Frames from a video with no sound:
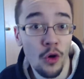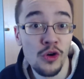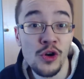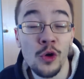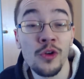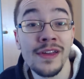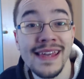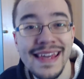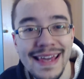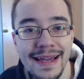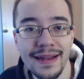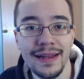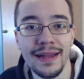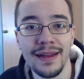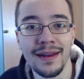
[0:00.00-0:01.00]
O no
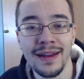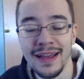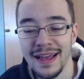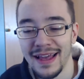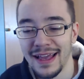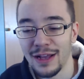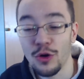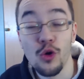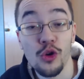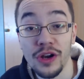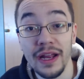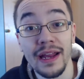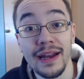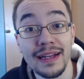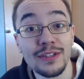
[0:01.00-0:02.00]
quieren
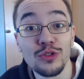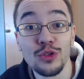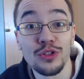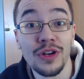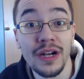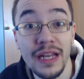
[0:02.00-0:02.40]
correr estos